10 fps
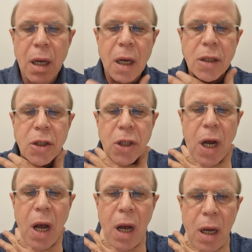
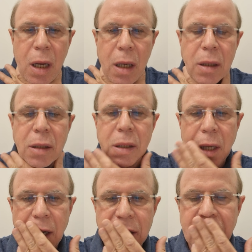قجها
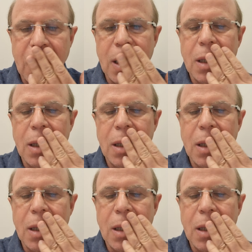ساكتة